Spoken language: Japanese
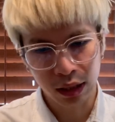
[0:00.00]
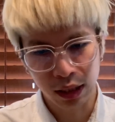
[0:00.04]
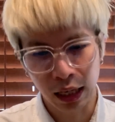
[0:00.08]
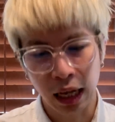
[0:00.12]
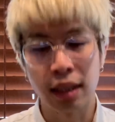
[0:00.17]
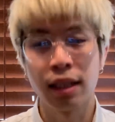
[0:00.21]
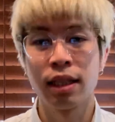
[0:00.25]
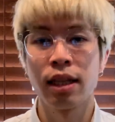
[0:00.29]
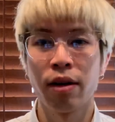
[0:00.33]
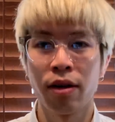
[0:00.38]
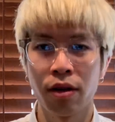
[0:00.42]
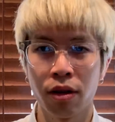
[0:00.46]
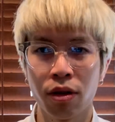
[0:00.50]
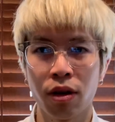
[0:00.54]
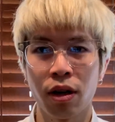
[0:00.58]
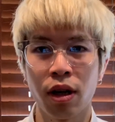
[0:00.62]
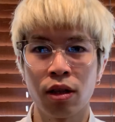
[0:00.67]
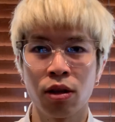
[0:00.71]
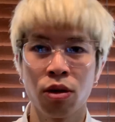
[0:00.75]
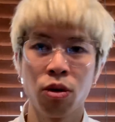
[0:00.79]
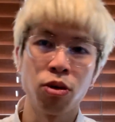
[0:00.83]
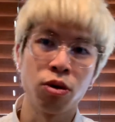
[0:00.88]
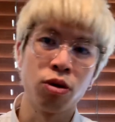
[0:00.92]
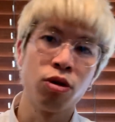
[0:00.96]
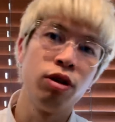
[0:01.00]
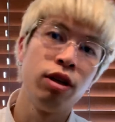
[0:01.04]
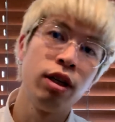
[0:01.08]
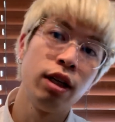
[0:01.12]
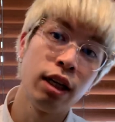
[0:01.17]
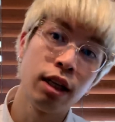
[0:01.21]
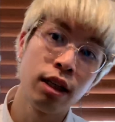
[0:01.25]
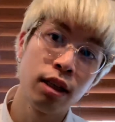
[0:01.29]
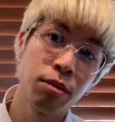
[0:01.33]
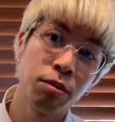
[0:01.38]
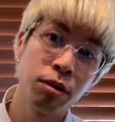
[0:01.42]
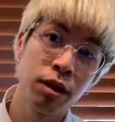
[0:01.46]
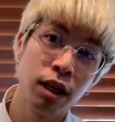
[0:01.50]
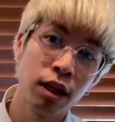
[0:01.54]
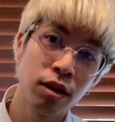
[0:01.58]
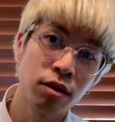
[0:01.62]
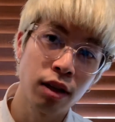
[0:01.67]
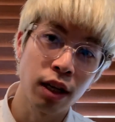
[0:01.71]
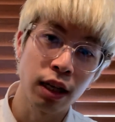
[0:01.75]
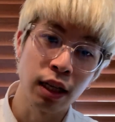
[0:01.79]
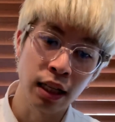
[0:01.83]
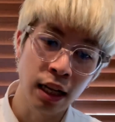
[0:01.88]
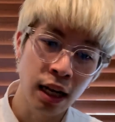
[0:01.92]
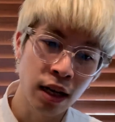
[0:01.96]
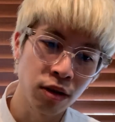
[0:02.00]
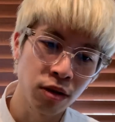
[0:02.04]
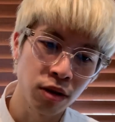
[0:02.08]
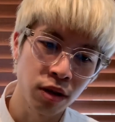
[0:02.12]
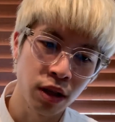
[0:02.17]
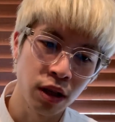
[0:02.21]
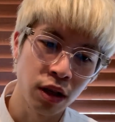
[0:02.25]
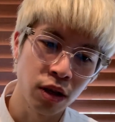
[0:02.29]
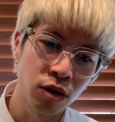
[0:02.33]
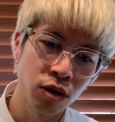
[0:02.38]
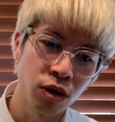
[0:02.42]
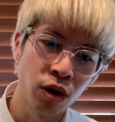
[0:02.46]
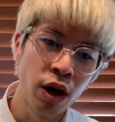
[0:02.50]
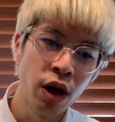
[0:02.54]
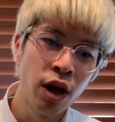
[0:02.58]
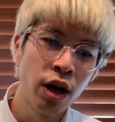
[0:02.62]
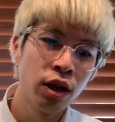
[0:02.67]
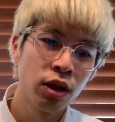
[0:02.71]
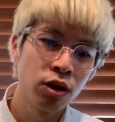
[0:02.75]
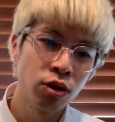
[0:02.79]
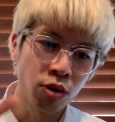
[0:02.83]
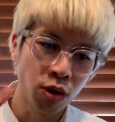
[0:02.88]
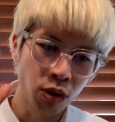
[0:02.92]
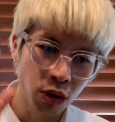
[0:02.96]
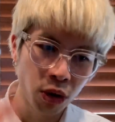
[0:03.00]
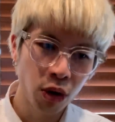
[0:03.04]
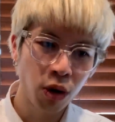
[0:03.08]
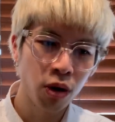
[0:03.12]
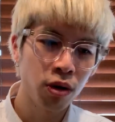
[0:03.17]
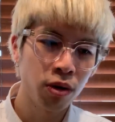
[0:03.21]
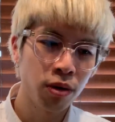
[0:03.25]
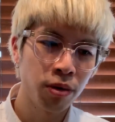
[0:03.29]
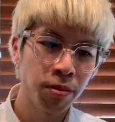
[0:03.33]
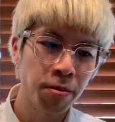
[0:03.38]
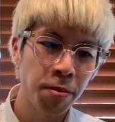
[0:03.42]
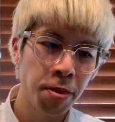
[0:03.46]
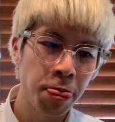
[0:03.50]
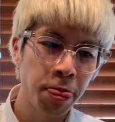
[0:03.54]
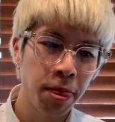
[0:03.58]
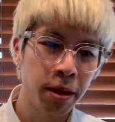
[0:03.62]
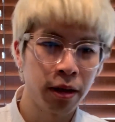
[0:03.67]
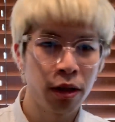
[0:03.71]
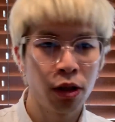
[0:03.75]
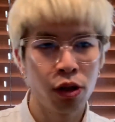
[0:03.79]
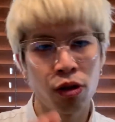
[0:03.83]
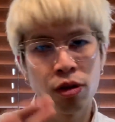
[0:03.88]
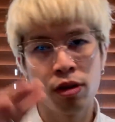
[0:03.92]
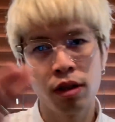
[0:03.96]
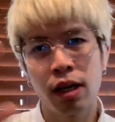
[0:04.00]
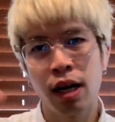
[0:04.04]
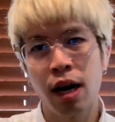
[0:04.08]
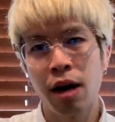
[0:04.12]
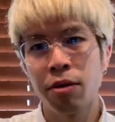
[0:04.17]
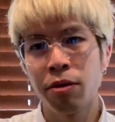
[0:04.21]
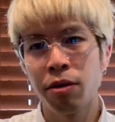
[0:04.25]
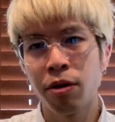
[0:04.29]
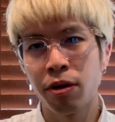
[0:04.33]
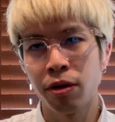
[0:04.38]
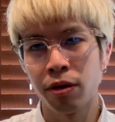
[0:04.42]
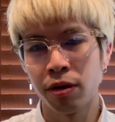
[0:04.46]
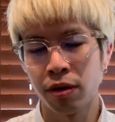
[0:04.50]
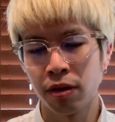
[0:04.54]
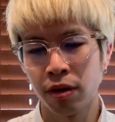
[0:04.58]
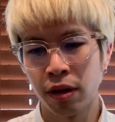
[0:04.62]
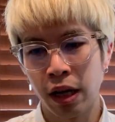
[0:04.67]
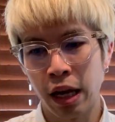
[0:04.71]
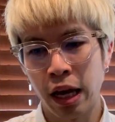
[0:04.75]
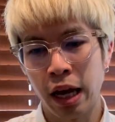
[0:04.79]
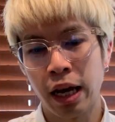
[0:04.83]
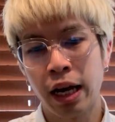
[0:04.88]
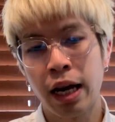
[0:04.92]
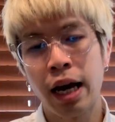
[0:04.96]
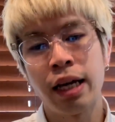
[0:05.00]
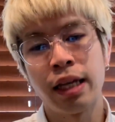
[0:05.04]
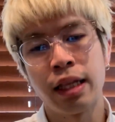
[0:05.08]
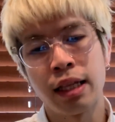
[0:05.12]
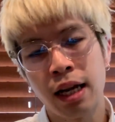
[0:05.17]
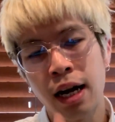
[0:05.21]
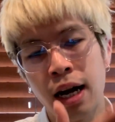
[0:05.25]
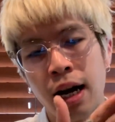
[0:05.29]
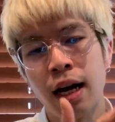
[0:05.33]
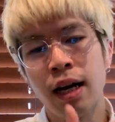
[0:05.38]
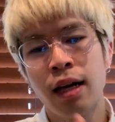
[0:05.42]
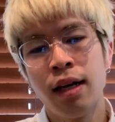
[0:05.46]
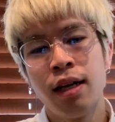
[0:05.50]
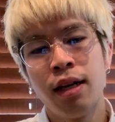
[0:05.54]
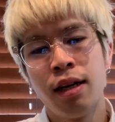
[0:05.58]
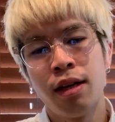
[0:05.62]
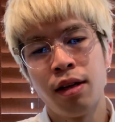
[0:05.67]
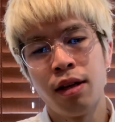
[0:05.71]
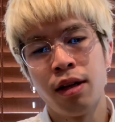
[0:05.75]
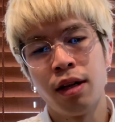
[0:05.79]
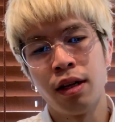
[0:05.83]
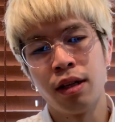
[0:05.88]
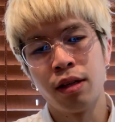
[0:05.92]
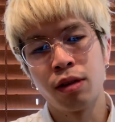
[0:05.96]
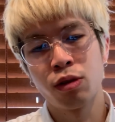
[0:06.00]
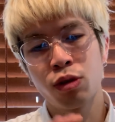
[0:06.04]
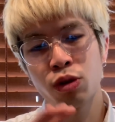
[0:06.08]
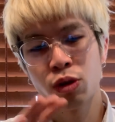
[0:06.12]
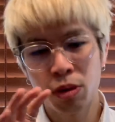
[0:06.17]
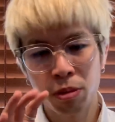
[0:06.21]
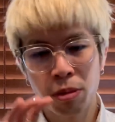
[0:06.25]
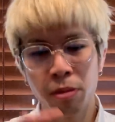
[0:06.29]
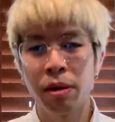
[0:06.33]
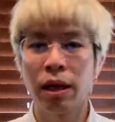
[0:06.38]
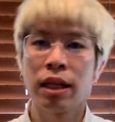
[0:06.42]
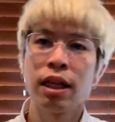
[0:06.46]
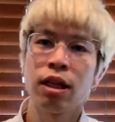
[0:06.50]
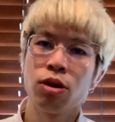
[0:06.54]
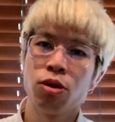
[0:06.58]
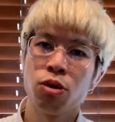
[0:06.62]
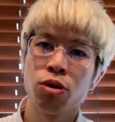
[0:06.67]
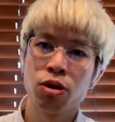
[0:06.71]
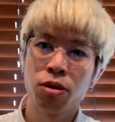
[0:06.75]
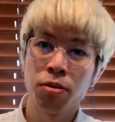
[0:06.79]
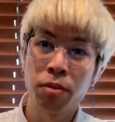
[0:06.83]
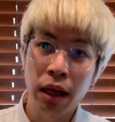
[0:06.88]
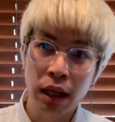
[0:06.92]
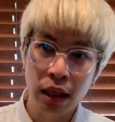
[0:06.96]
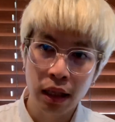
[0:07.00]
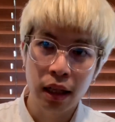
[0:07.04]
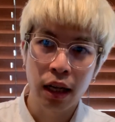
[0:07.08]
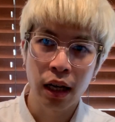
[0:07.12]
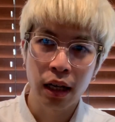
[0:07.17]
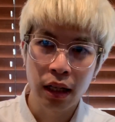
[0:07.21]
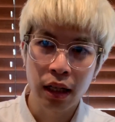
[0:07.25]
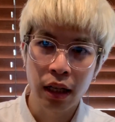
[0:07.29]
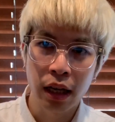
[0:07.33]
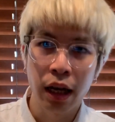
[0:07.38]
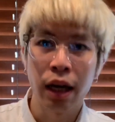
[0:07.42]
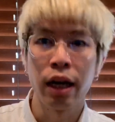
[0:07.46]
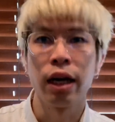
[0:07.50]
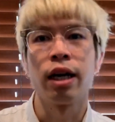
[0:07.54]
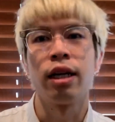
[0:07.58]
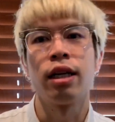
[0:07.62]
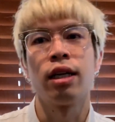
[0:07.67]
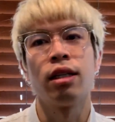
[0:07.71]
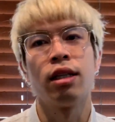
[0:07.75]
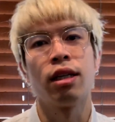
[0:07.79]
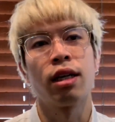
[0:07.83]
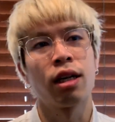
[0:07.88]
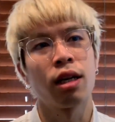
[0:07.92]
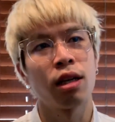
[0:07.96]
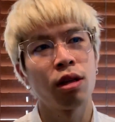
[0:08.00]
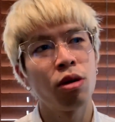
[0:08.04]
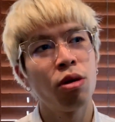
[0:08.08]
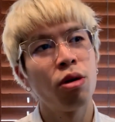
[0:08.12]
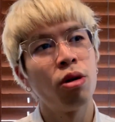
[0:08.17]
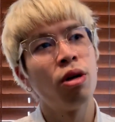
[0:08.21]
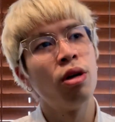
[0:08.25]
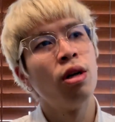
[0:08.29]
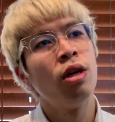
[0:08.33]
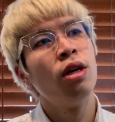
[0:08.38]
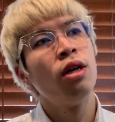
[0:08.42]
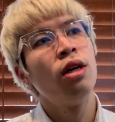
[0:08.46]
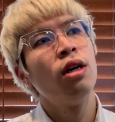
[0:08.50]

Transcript: 携わるというか、のクリエイティブディレクターになるっていう、その瞬間を描いた、それもまたドキュメンタリー映画なんだけど、